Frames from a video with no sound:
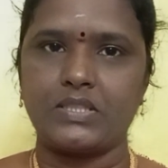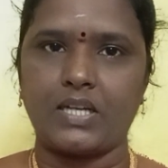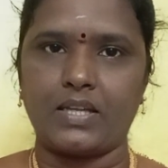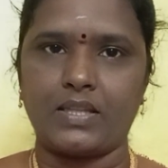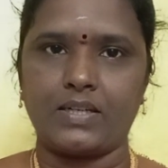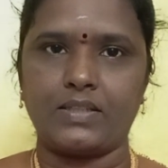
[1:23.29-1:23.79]

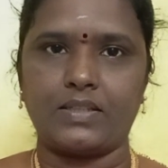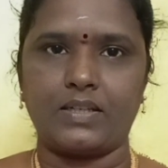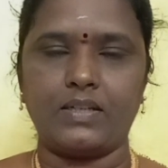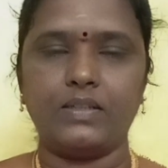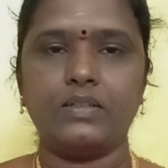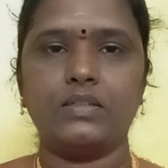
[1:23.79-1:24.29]

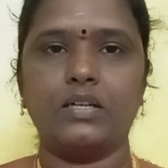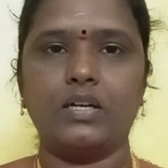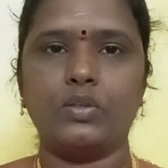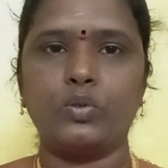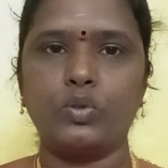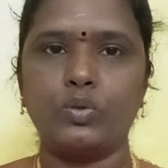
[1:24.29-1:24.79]
ஜாதகத்தில்
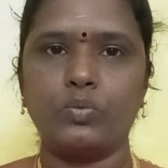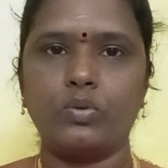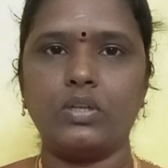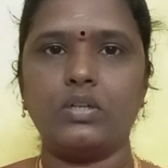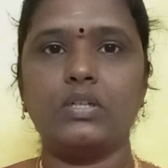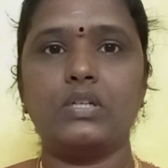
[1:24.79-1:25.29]

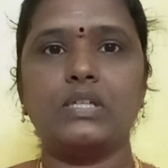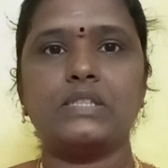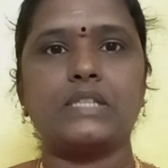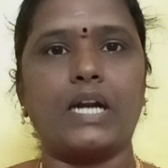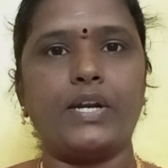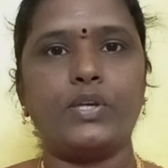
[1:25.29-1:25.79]
குருவோ
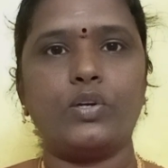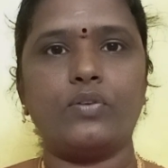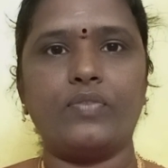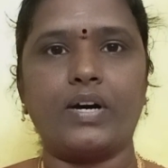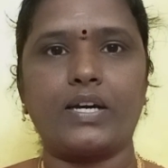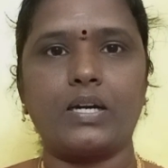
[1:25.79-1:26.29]
சனியோ
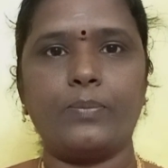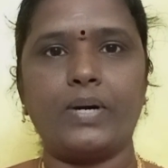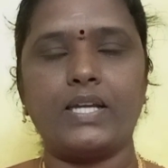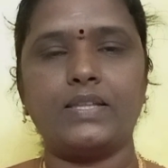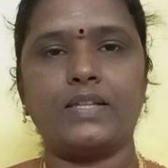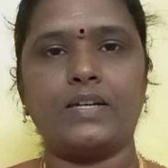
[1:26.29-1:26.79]

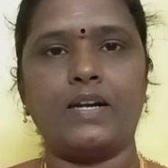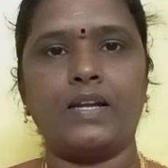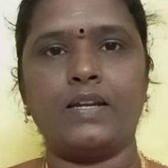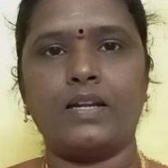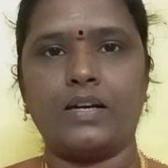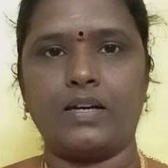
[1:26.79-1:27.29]
வக்ரமடைந்த
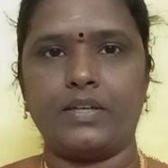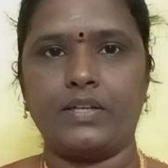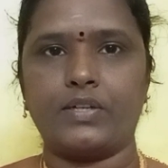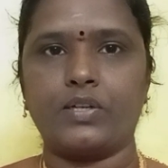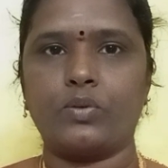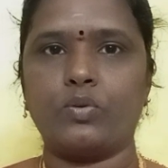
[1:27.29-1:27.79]
நிலையில்
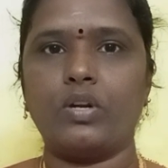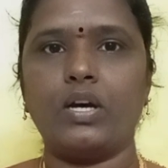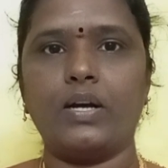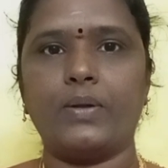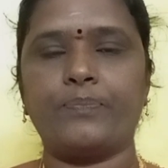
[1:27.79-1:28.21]
இருக்கக்குள்ள